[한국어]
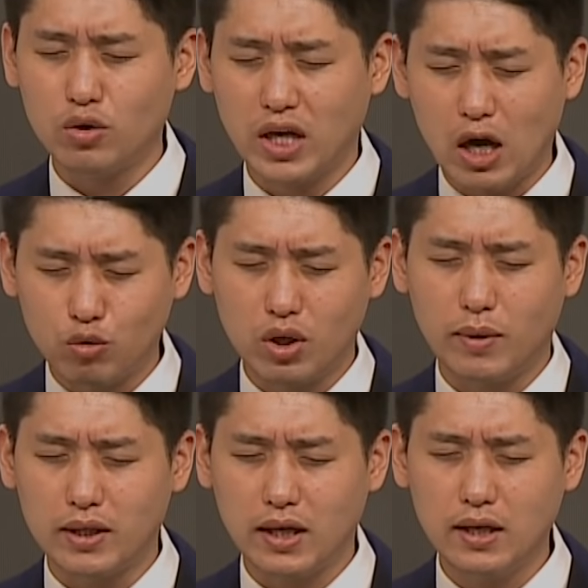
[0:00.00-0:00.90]

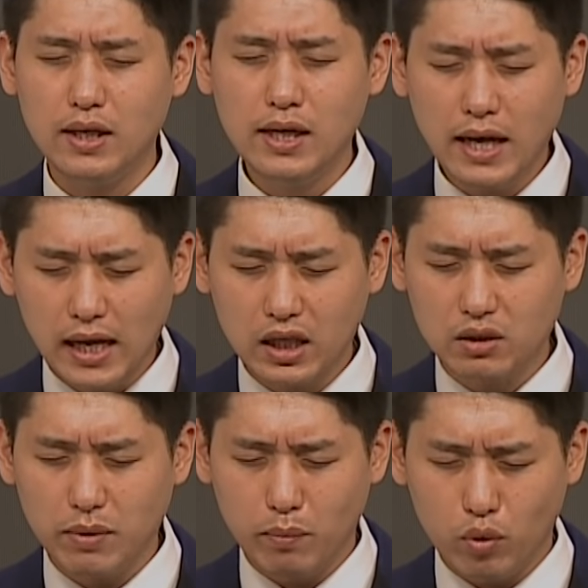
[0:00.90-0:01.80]
가운데마다
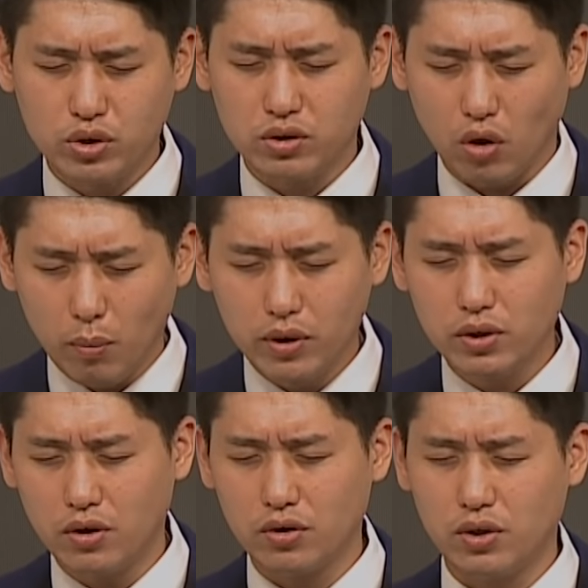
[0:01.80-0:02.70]
하나님의 몫을
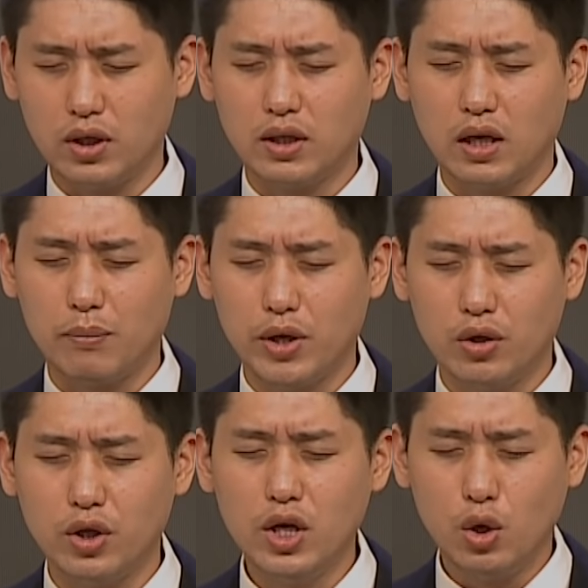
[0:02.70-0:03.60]
넘어선 것들이
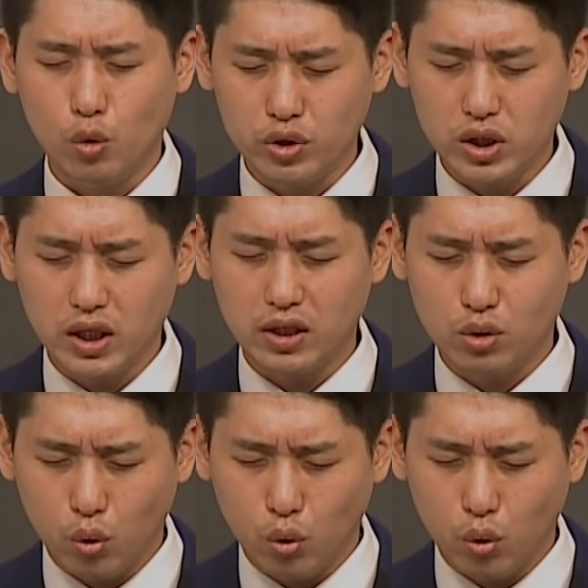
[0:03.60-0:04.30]
있다라면 오늘 시간